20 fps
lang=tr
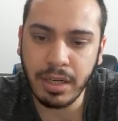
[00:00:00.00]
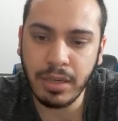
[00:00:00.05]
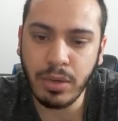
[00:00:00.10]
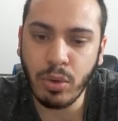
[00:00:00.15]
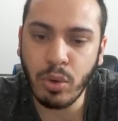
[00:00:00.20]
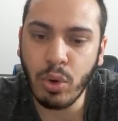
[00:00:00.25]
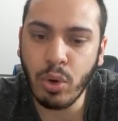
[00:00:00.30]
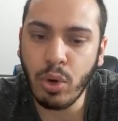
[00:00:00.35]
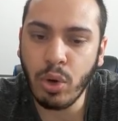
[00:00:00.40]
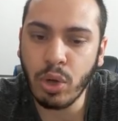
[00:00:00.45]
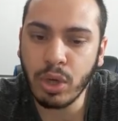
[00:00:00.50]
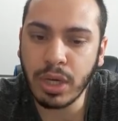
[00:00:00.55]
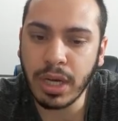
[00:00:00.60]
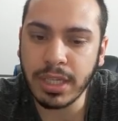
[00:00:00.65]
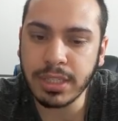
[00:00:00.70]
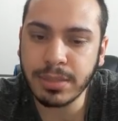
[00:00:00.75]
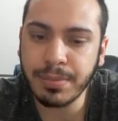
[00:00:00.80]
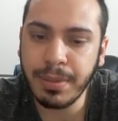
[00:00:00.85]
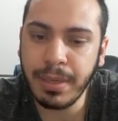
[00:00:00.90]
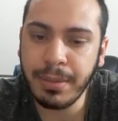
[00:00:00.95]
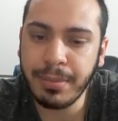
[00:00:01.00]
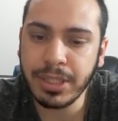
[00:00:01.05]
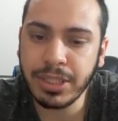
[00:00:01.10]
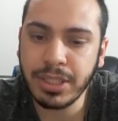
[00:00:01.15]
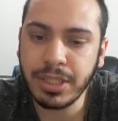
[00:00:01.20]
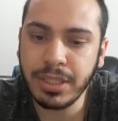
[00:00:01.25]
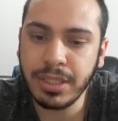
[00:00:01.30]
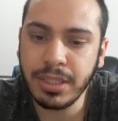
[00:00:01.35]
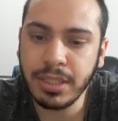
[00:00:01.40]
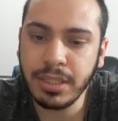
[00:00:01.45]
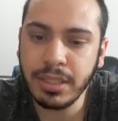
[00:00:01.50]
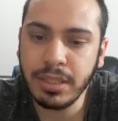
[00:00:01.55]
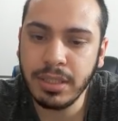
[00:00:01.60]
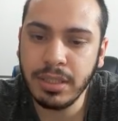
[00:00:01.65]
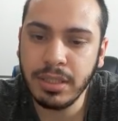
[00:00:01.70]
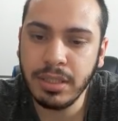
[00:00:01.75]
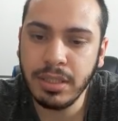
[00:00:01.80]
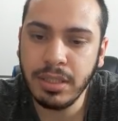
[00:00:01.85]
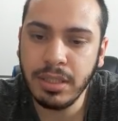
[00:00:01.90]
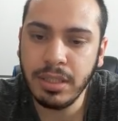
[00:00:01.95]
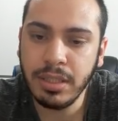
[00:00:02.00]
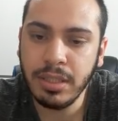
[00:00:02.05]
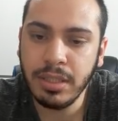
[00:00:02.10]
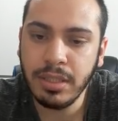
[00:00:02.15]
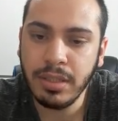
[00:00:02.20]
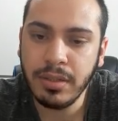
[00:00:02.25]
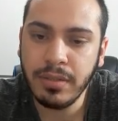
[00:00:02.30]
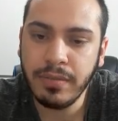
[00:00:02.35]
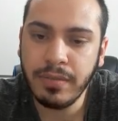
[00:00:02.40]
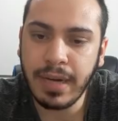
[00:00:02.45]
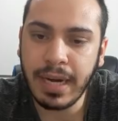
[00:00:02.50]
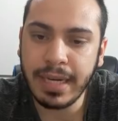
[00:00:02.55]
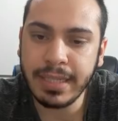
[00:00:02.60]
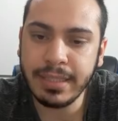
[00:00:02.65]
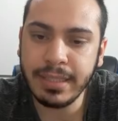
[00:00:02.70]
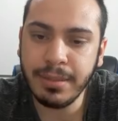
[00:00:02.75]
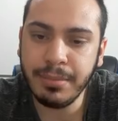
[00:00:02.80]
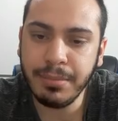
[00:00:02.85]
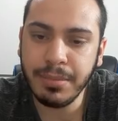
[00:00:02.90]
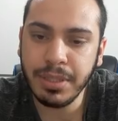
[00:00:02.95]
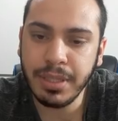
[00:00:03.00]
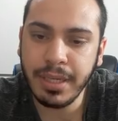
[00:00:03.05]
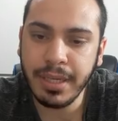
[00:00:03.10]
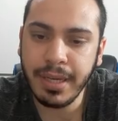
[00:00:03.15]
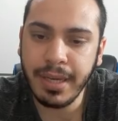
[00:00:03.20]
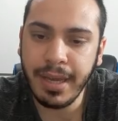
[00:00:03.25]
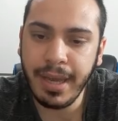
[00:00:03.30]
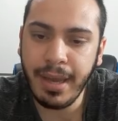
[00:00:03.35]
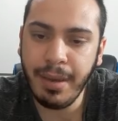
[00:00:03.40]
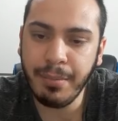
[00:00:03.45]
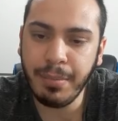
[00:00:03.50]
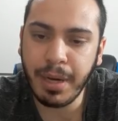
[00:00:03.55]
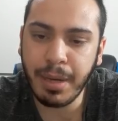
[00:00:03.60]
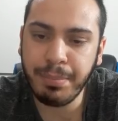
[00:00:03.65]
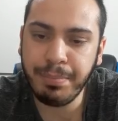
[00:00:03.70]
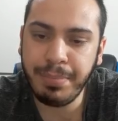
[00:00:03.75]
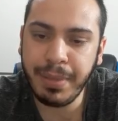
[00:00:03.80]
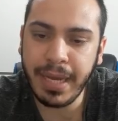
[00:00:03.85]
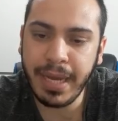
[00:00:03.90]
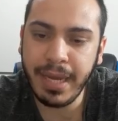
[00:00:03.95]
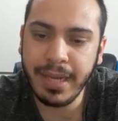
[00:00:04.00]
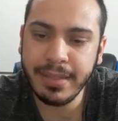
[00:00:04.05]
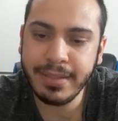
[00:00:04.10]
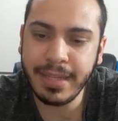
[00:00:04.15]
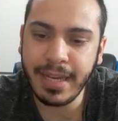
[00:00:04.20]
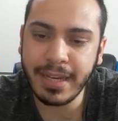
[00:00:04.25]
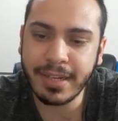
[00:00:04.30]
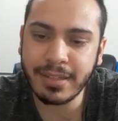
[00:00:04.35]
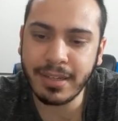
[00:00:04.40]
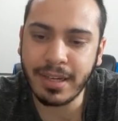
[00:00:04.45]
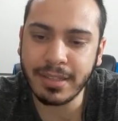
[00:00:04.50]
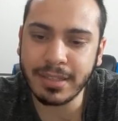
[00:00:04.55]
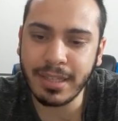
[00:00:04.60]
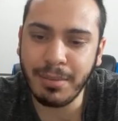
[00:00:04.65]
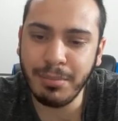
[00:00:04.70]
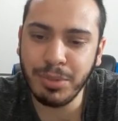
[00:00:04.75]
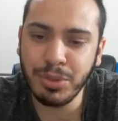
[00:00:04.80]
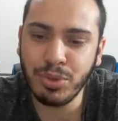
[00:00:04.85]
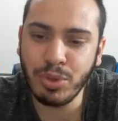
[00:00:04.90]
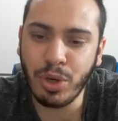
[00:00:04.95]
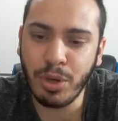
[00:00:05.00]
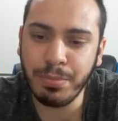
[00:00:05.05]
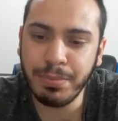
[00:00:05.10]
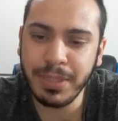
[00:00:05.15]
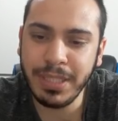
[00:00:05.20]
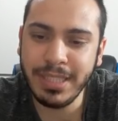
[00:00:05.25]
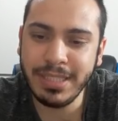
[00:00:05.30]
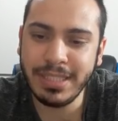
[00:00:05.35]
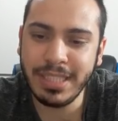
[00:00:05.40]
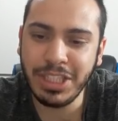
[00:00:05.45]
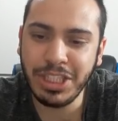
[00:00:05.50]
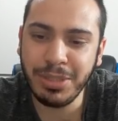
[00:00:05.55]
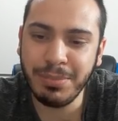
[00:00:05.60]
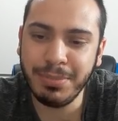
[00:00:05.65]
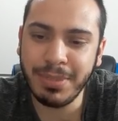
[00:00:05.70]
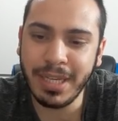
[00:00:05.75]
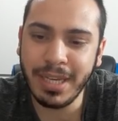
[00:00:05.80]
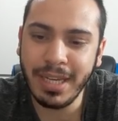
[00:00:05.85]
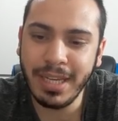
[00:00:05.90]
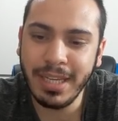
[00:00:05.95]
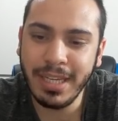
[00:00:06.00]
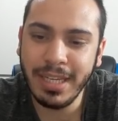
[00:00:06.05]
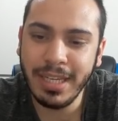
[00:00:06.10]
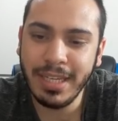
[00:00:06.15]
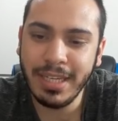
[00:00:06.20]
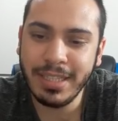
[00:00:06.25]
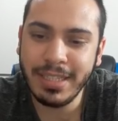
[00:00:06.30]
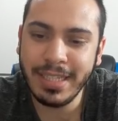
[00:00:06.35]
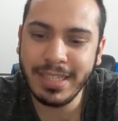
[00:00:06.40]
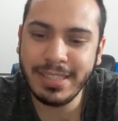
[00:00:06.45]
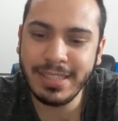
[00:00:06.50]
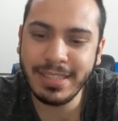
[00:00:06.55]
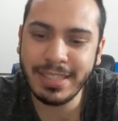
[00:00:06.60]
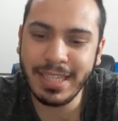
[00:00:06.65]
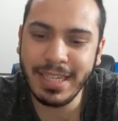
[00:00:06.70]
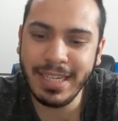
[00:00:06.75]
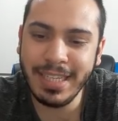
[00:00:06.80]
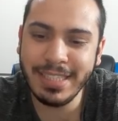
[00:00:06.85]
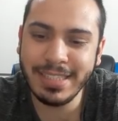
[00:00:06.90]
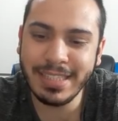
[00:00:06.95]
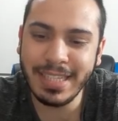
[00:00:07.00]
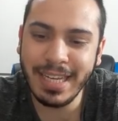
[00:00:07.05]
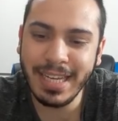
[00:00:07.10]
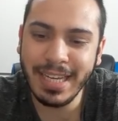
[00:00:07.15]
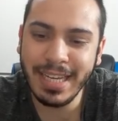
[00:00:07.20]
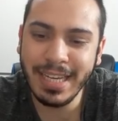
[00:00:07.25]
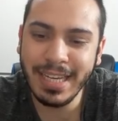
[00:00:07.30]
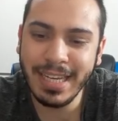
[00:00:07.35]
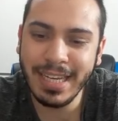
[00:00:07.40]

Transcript: O kasmaya başladı. Verdim. Mbappe tekrardan bir top. İzle şimdi. Resitali izle.